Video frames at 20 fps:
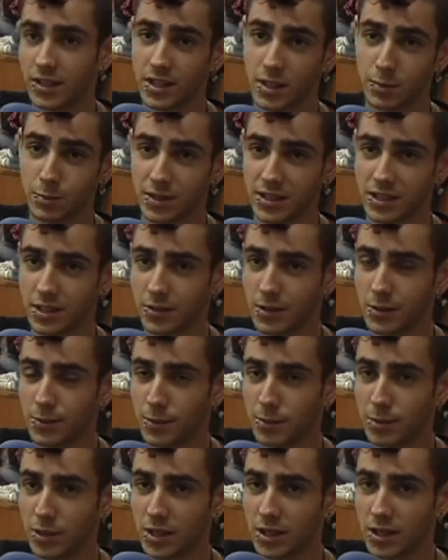interpretaba el
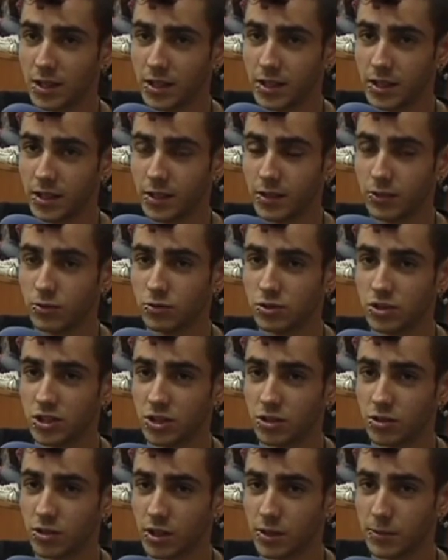papel de un
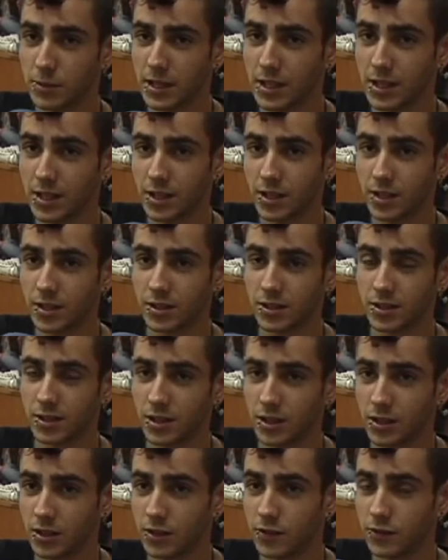chico rebelde,
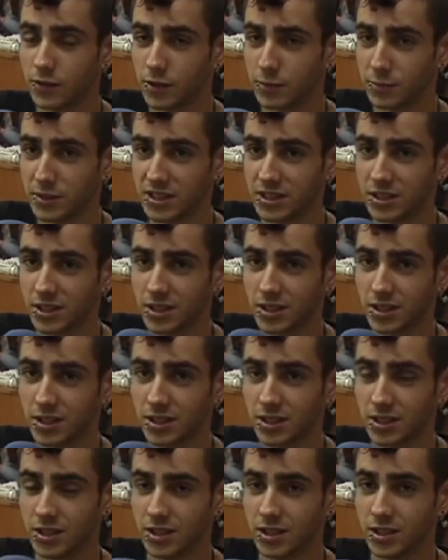inconformista,
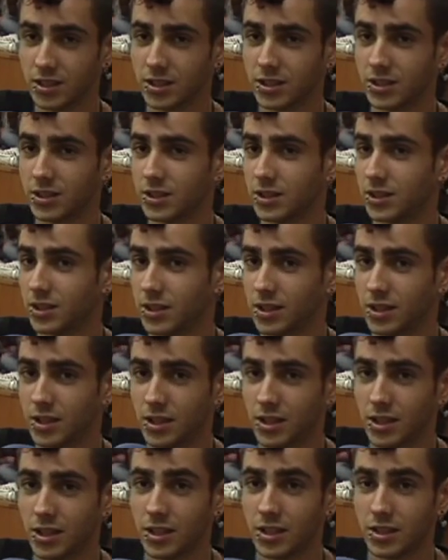que
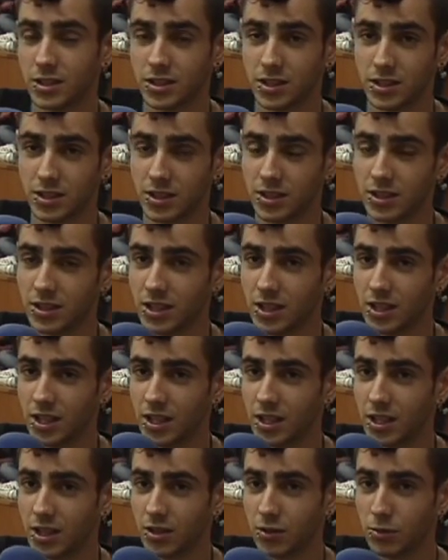se
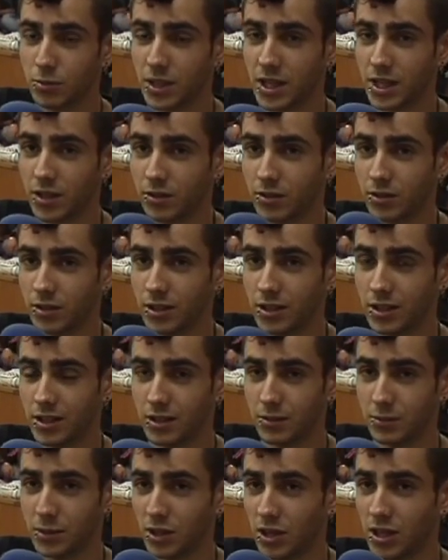sentía agobiado
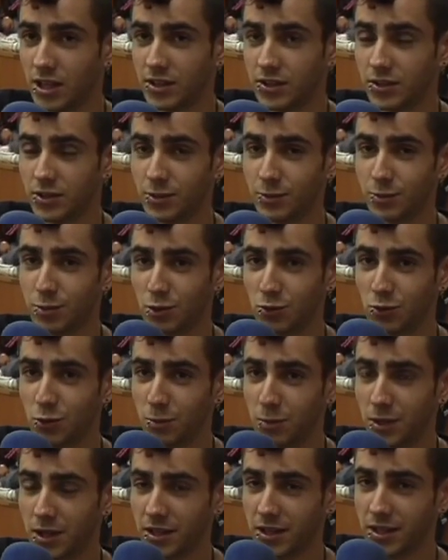y violento por
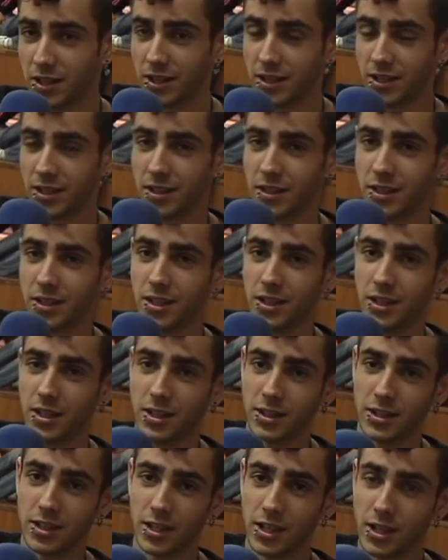culpa de
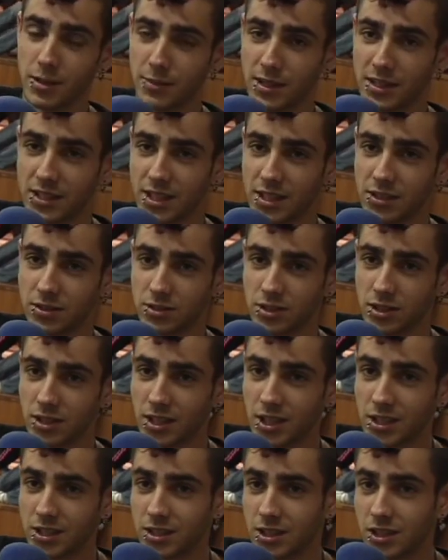tener maltratos en
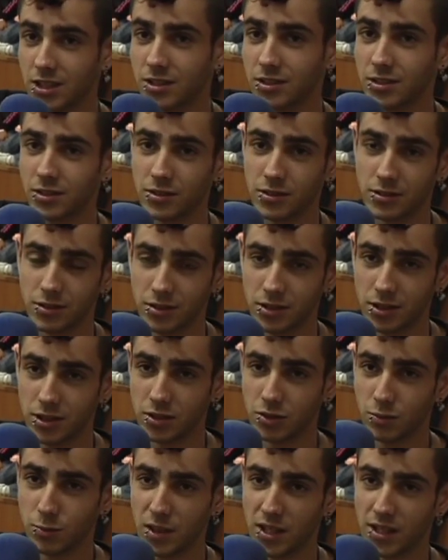casa, de
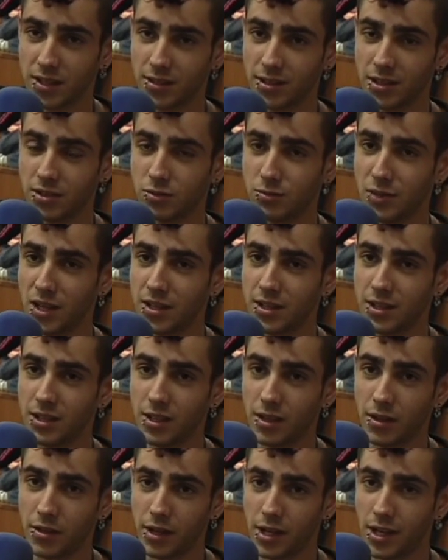su padre hacia su madre y
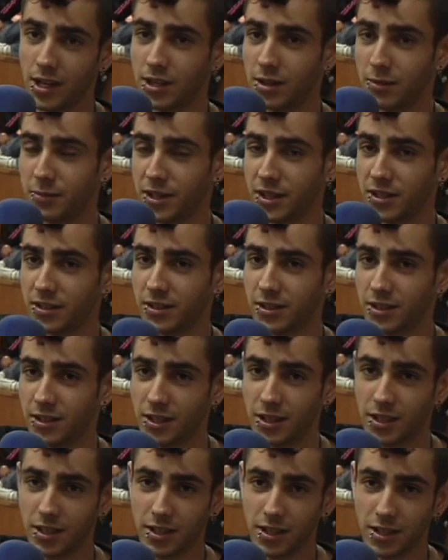hacia él también,
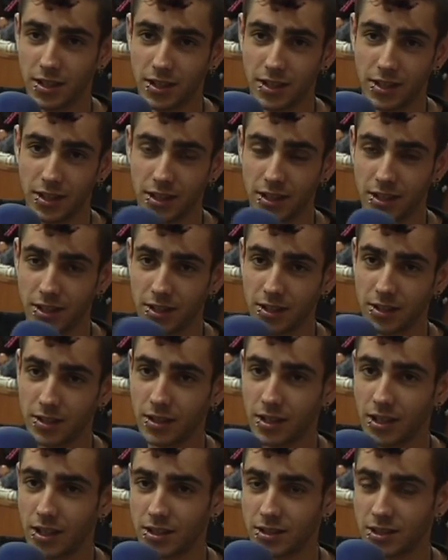y
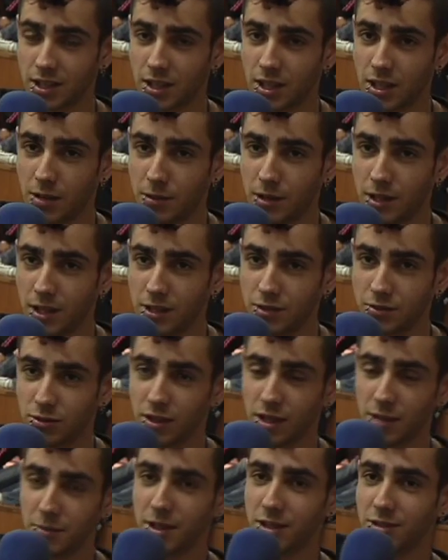la descargaba su
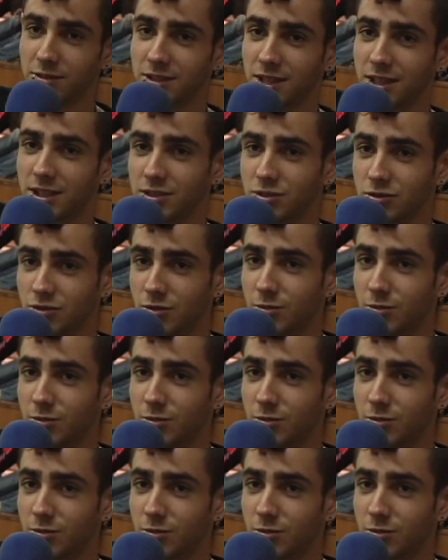rabia contra sus